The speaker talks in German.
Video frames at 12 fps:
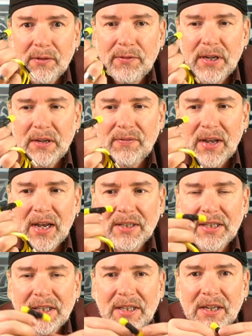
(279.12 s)
viel
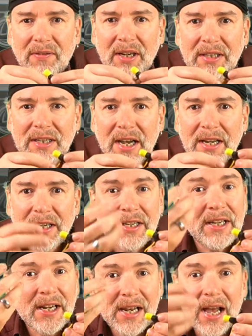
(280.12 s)
Wert in die Qualität, in
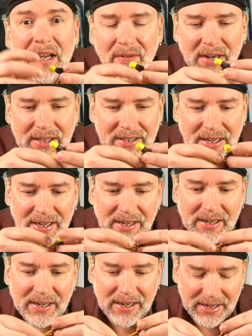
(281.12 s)
die Klangqualität
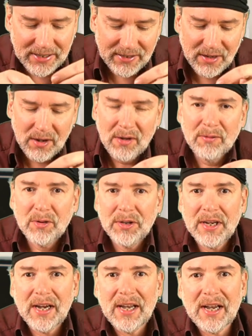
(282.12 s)
gelegt. Und
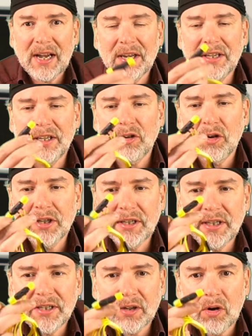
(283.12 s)
daher kann ich euch
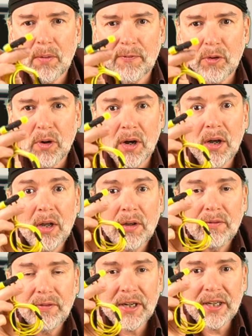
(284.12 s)
diese Kopfhörer
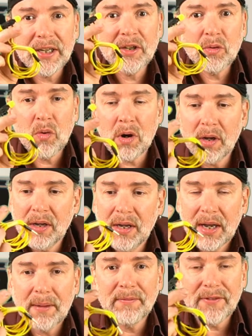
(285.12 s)
wirklich nur
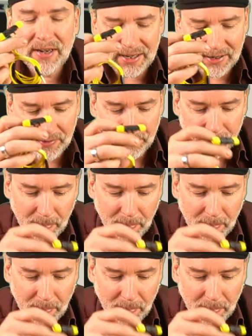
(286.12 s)
empfehlen.